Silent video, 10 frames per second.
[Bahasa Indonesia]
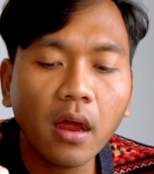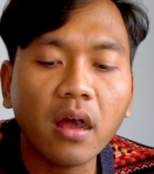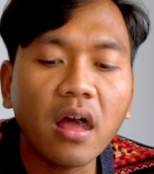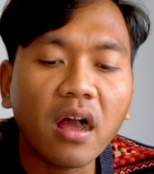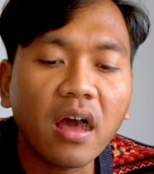
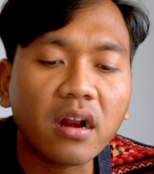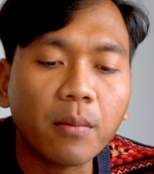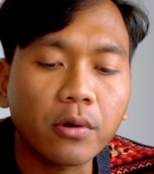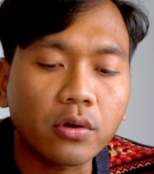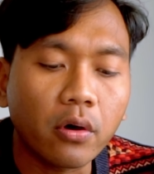gak ngarah
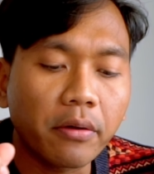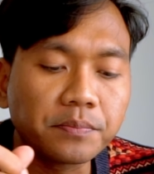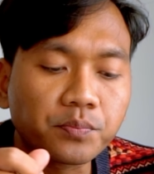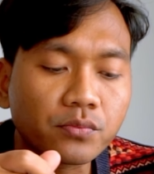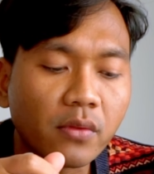pada
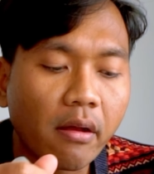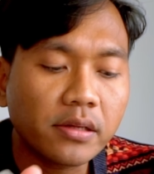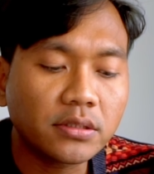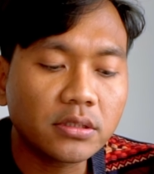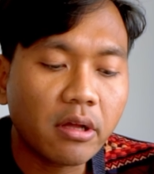
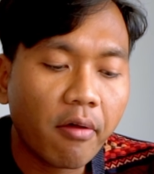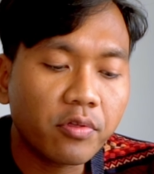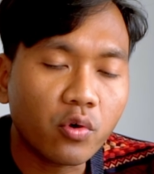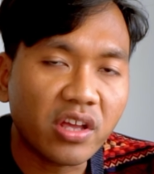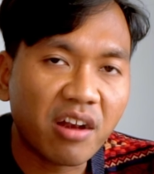
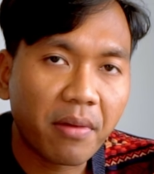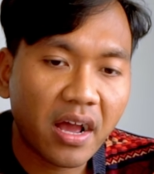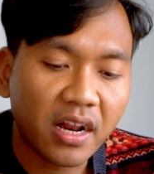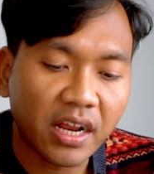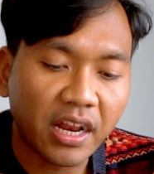doyan
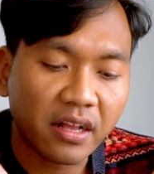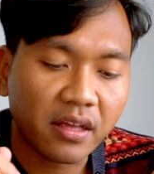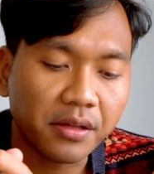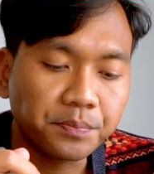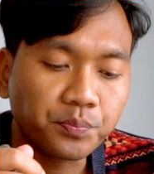panganan ini gitu